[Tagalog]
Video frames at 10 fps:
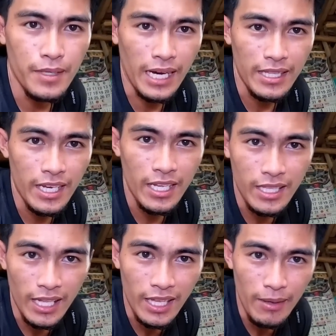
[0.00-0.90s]
garden ni
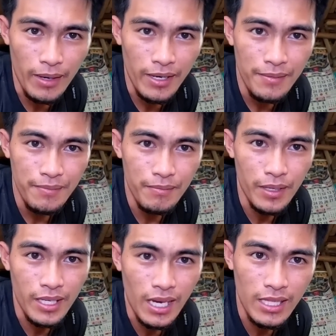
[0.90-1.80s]
tatay wa.
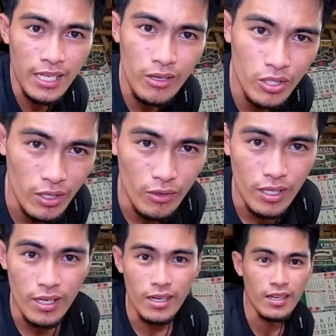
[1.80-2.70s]
May garden daw siya
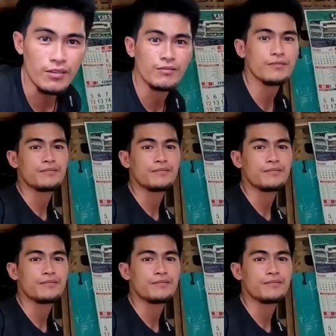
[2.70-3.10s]
doon na ano.